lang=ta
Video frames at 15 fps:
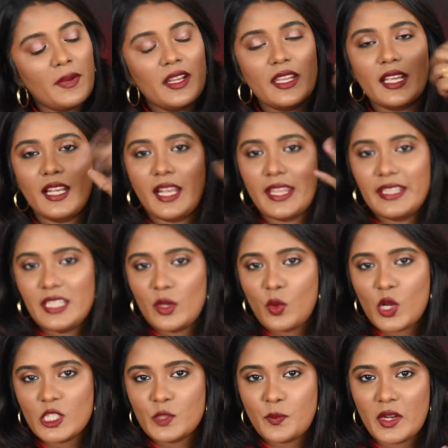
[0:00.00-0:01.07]
பட் நீங்கள்
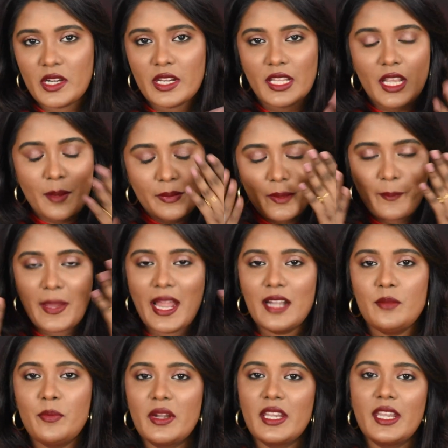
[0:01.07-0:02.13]
லைட்டாக வாஷ் பண்ணுறீங்க அப்படியே
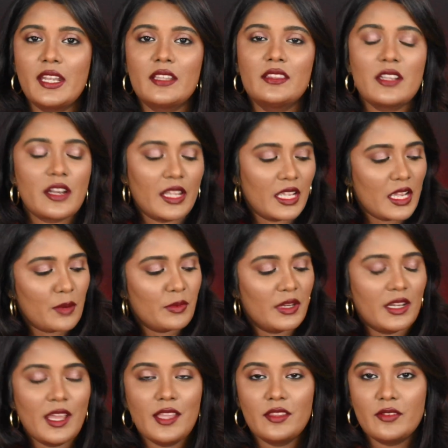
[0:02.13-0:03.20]
பேட் பண்ணி எடுத்துடுறீங்க
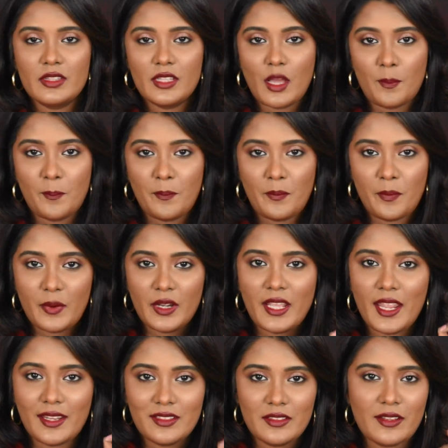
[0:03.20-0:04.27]
அப்படின்னா இது வந்து
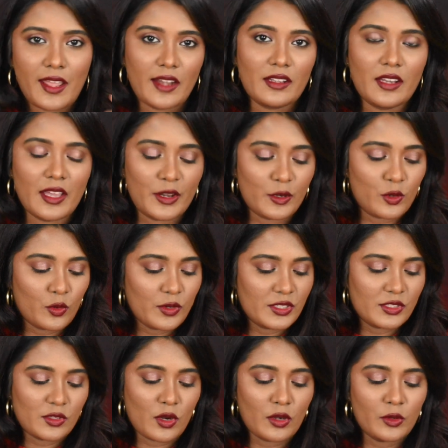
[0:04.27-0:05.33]
அப்படியே இன்டாக்டாக இருக்கும்
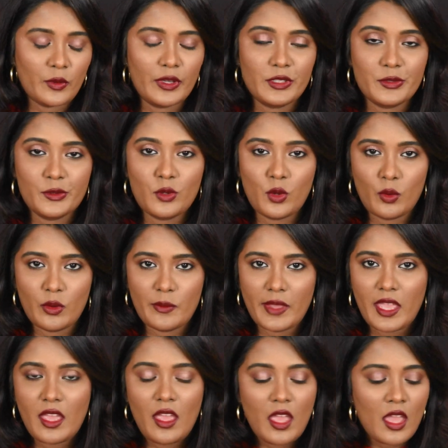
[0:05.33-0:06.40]
இட்ஸ் நாட் கோயிங் டு கோ
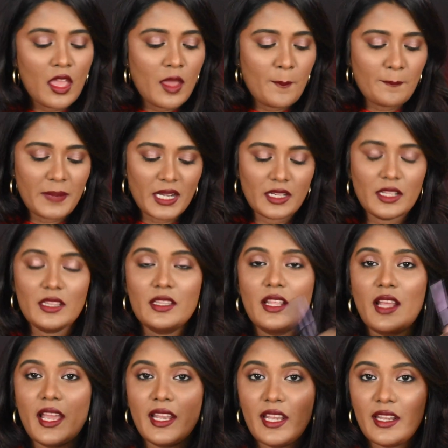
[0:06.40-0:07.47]
அவே பட் இந்த
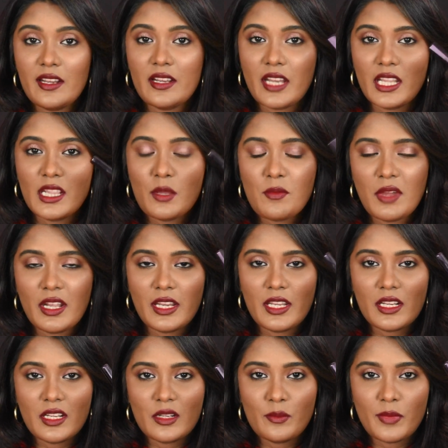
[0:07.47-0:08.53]
ஐலைனர் என்ன மாதிரி
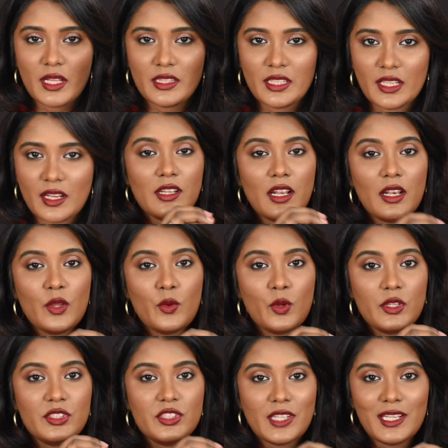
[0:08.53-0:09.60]
இருக்குன்னு பார்த்தீங்கன்னா நல்ல
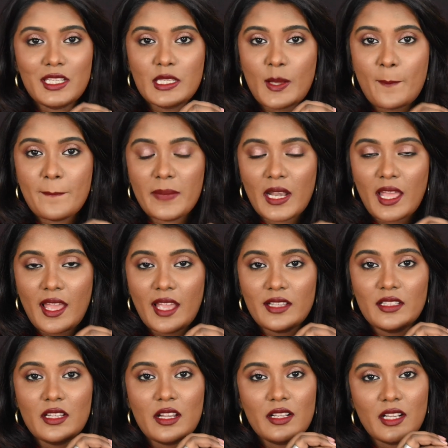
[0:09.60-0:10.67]
ஒரு ஜெட்
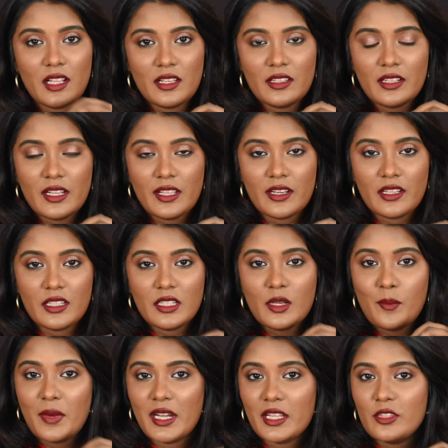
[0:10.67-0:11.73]
பிளாக் கலரில்
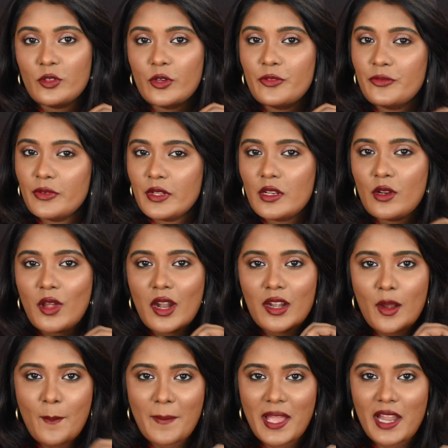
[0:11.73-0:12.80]
இருக்குது பட் இது ஒரு ஃபுல்
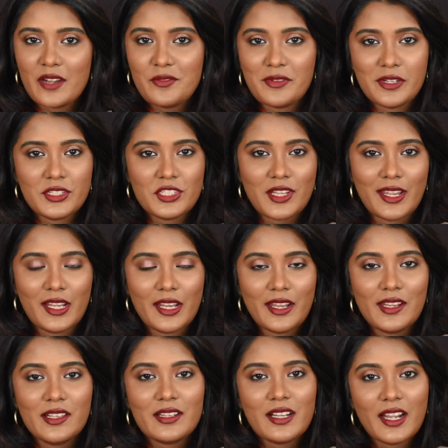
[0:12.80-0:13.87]
ஆன் மேட் ஃபினிஷ்
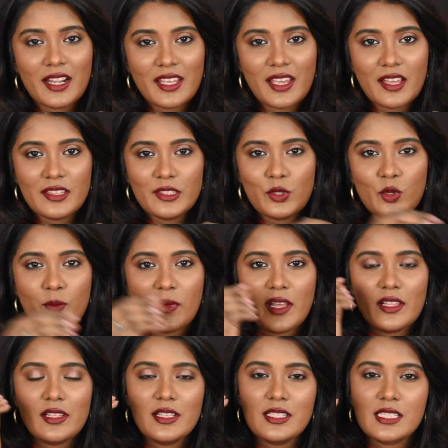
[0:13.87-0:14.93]
ஐலைனர் கிடையாது ஒரு
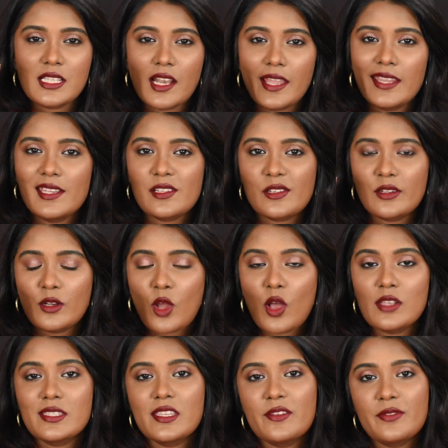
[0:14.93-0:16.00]
மாதிரி ஸ்லைட்
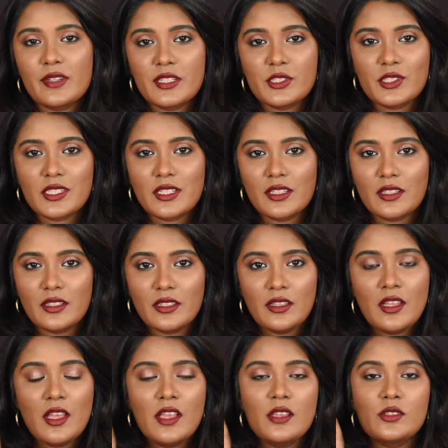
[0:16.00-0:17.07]
கிளாஸி ஃபினிஷ்
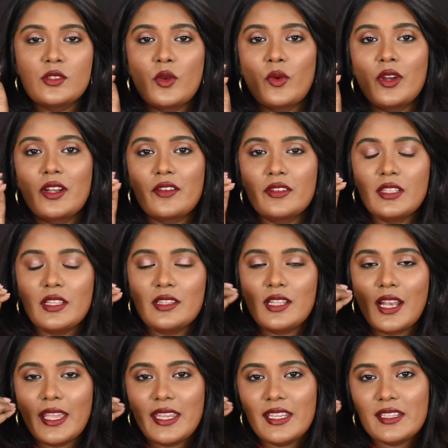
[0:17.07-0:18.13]
இருக்குது ஸோ உங்களுக்கு வந்து
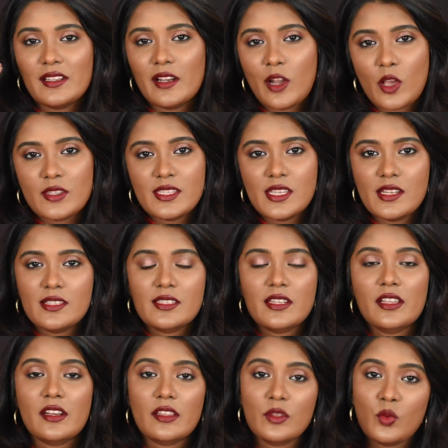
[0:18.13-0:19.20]
அந்த லைட் கிளாஸினஸ்
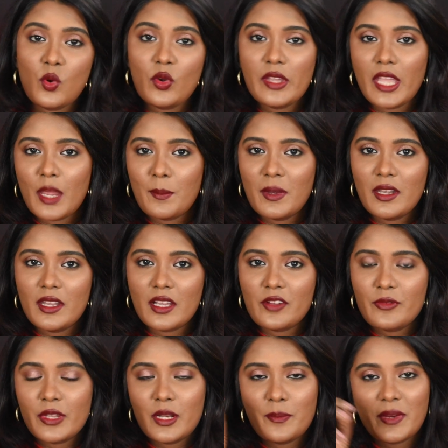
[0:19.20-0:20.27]
இருக்கிறது ஓகே அப்படின்னு
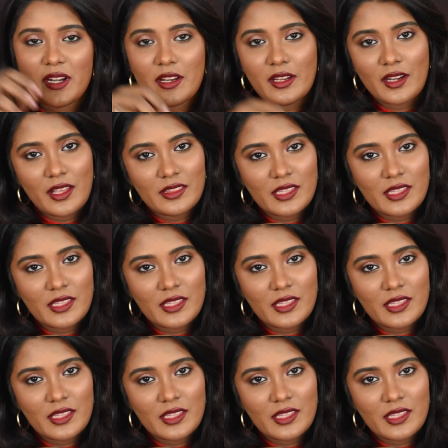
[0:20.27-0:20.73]
நீங்கள் ஃபீல் பண்ணுறீங்கன்னா